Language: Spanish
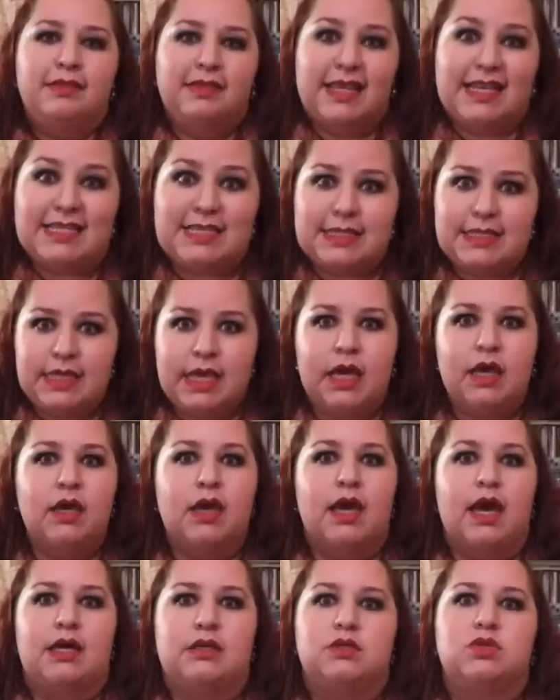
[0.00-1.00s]
de
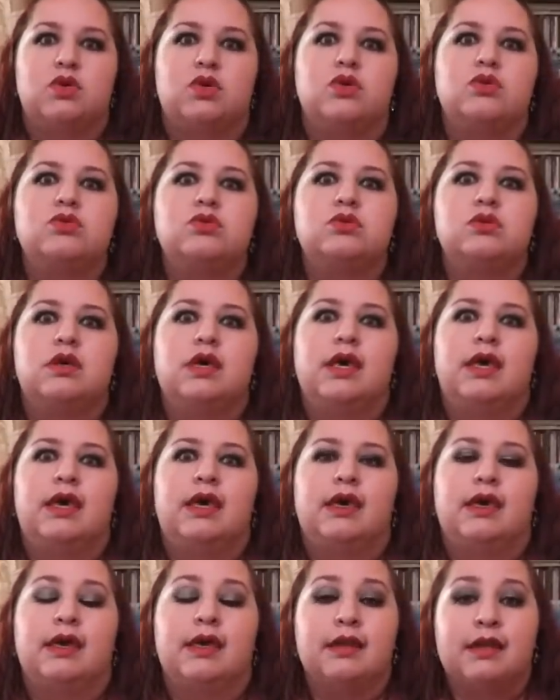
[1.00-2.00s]
100 casos
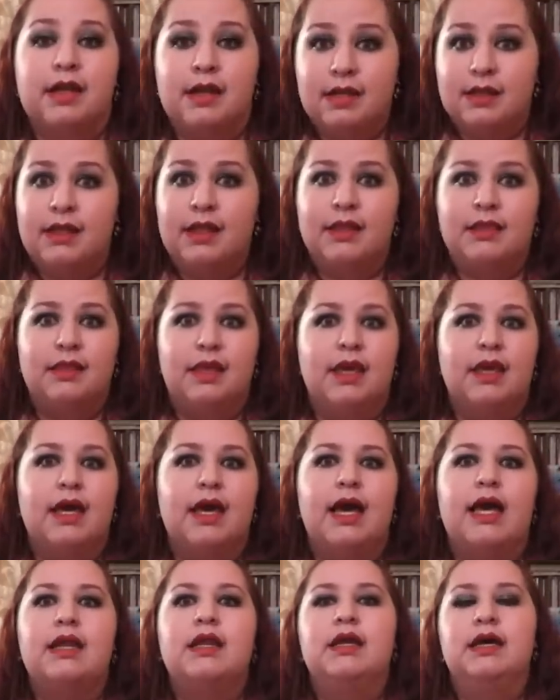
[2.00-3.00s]
eh, que en realidad
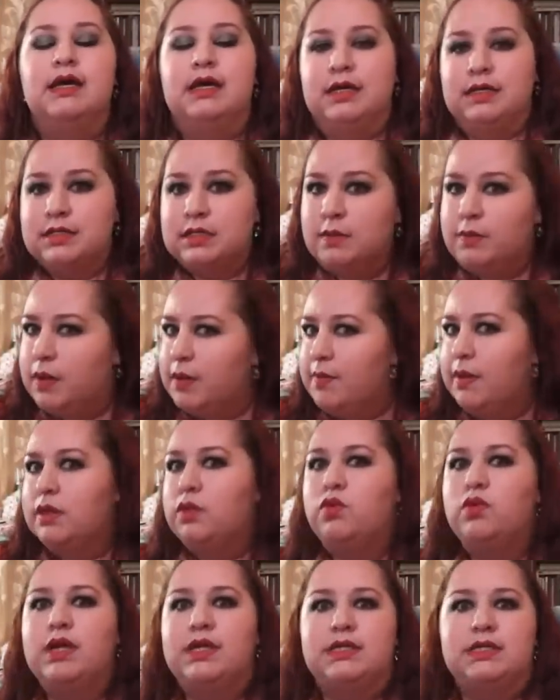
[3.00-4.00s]
tengan
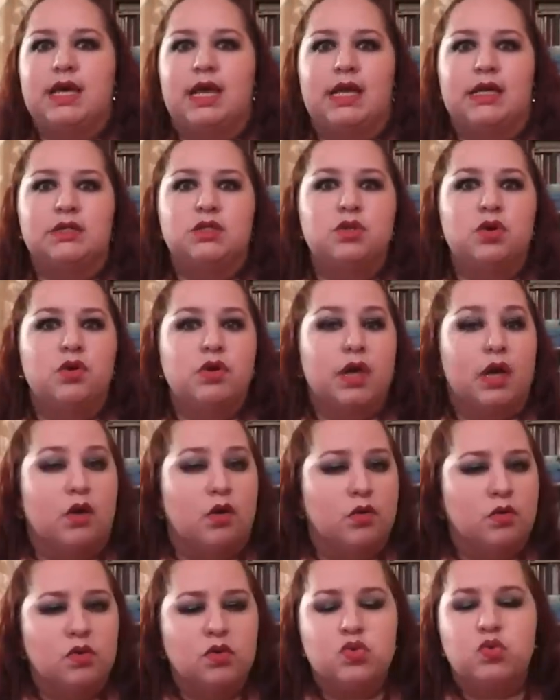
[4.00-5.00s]
simplemente una salación que
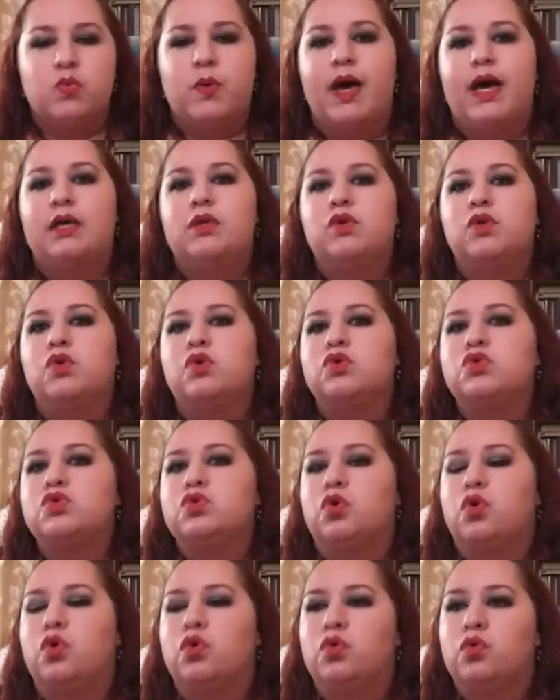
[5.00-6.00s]
con unos
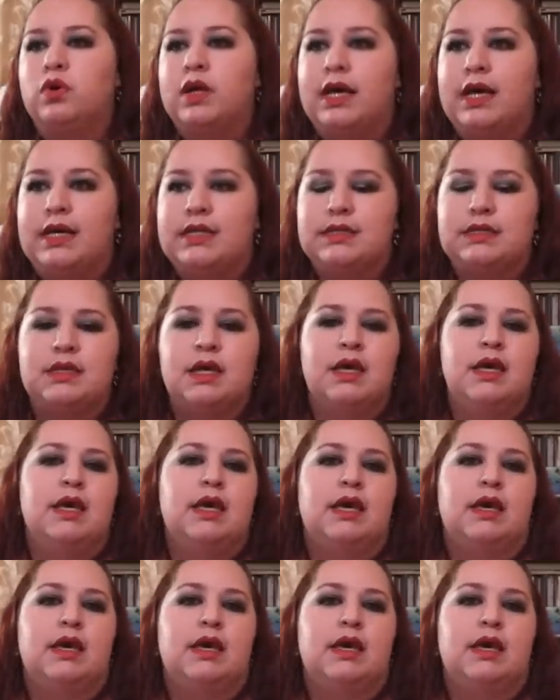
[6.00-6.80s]
baños, con unas,